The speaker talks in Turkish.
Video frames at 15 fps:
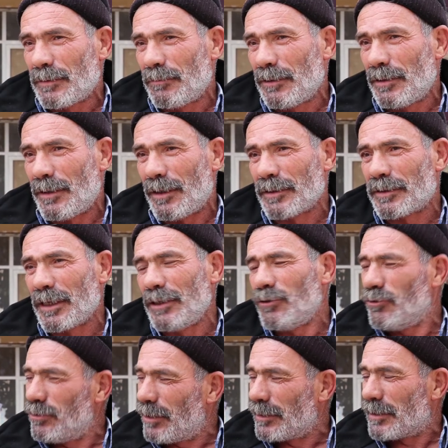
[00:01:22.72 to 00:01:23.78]
Şimdi
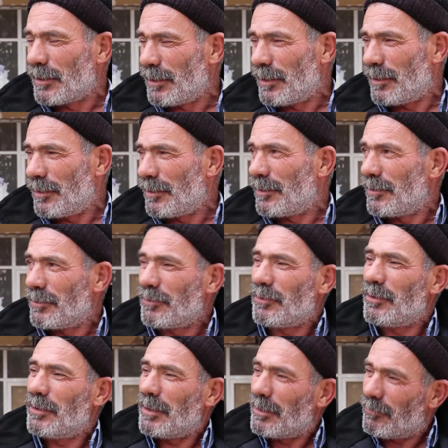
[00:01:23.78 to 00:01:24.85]
asgari ücrete
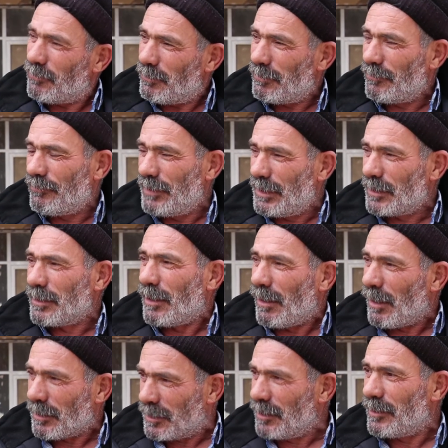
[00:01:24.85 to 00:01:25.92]
verdi
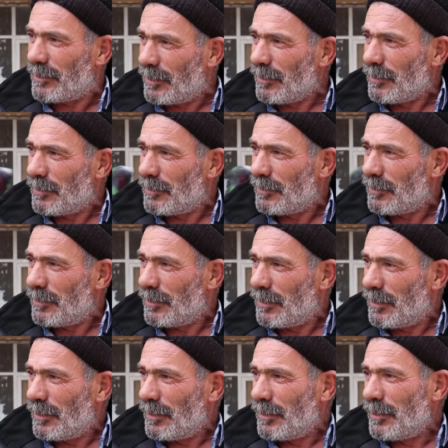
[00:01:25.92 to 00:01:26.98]
6 lira.
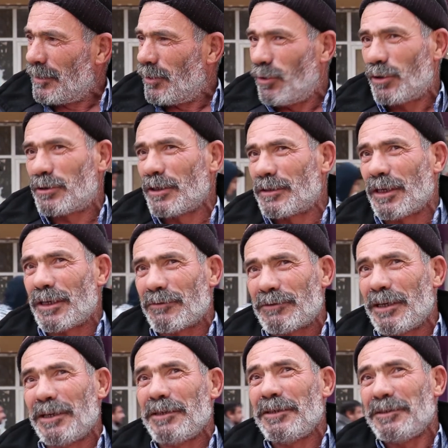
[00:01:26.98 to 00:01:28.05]
Öte
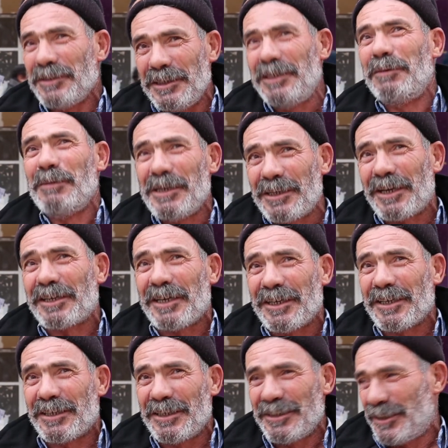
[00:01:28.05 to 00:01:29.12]
taraftan 20 lira
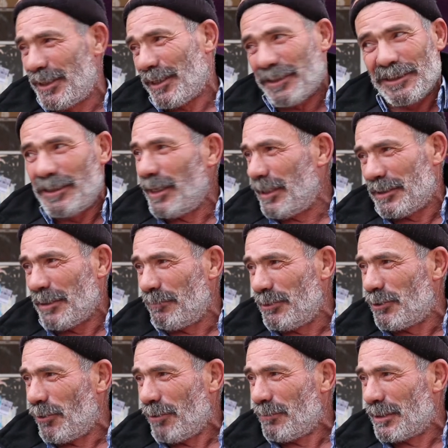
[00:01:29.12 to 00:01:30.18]
gene geri çekti. Değişen
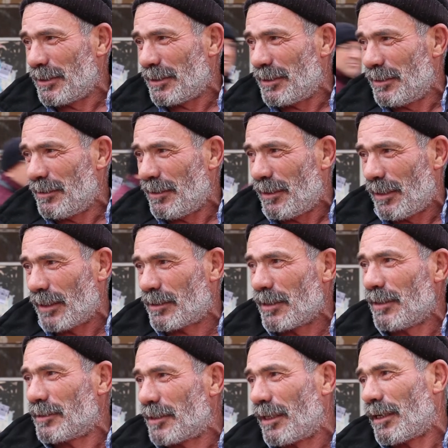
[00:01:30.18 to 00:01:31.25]
bir şey olmadı ki.
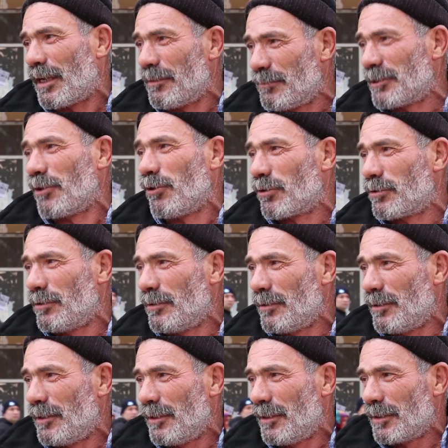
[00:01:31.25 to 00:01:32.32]
Hatta zararımız oldu.
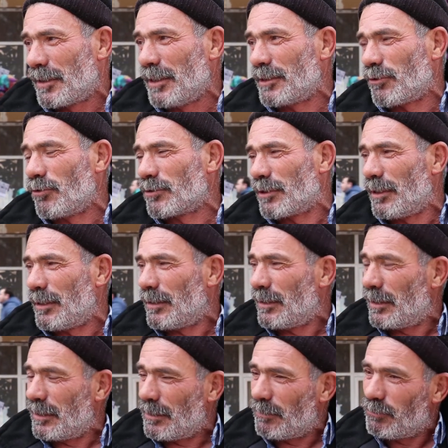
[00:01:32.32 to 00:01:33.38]
Keşke o za,
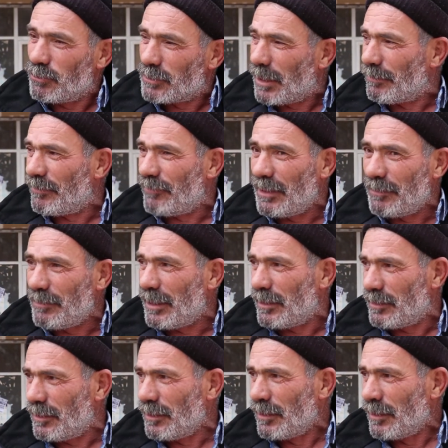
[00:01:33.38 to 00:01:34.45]
e, bu zamı
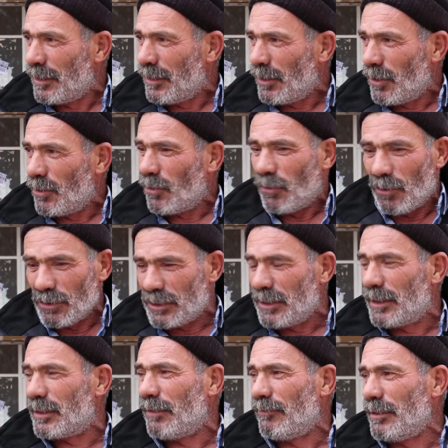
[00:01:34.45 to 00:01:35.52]
vermeyeydi. O
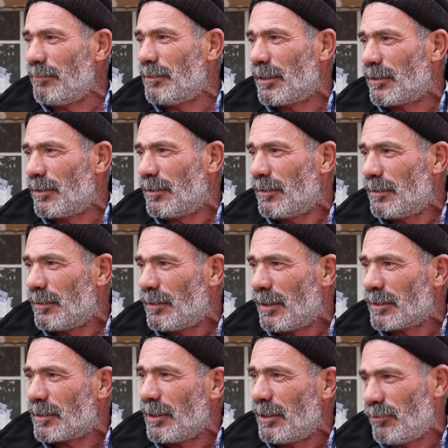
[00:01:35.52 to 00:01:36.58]
şeye de vermiyordu.
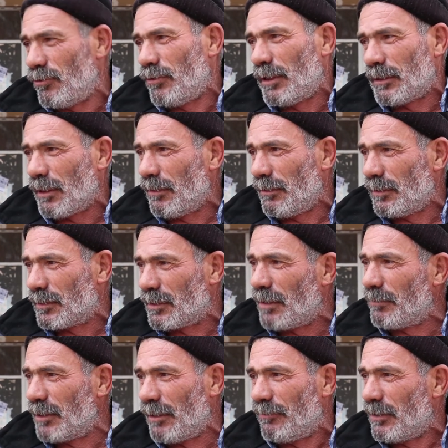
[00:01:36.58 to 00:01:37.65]
Askeri ücrete
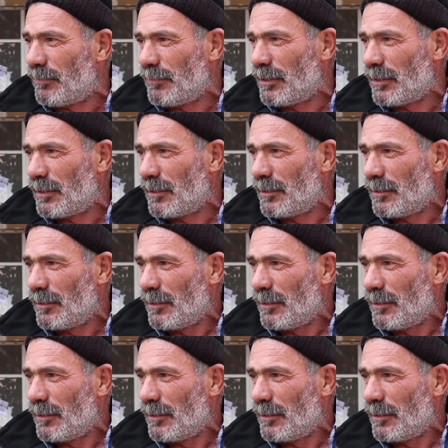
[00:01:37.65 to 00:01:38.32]
zamı da vermiyordu.